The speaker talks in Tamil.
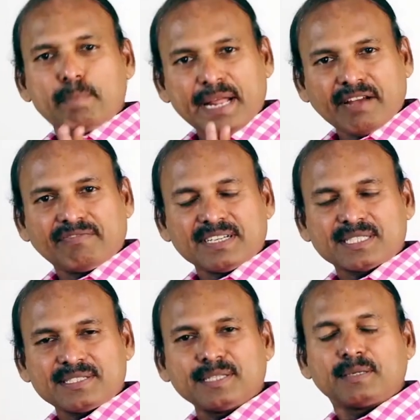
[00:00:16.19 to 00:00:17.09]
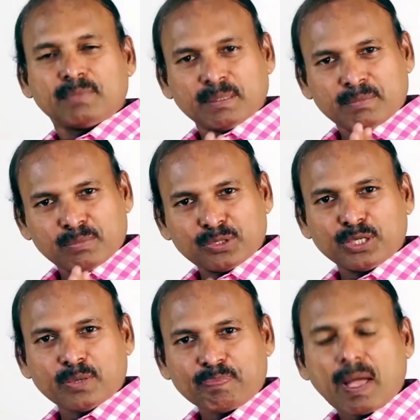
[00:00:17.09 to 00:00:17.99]
பிரேக்ஃபாஸ்ட் தான் ரொம்ப ரொம்ப
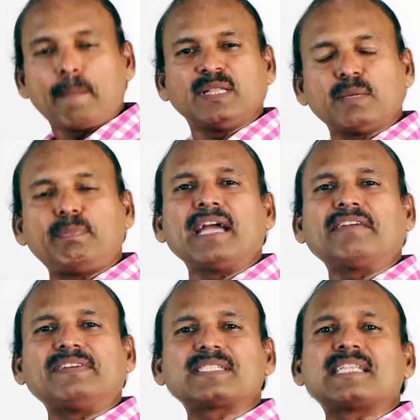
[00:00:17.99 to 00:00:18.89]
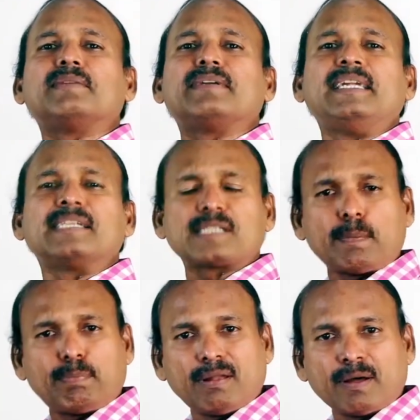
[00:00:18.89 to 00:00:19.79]
முக்கியம் அப்போ அந்த பிரேக்ஃபாஸ்ட்டில் நம்ம என்ன
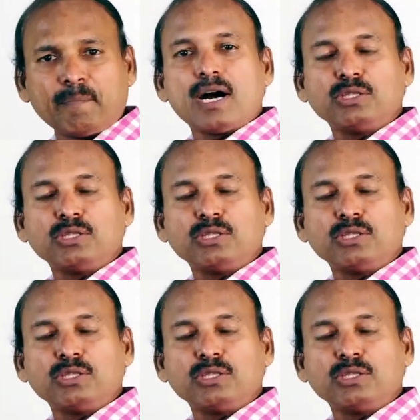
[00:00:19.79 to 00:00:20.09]
சாப்பிட்லாம்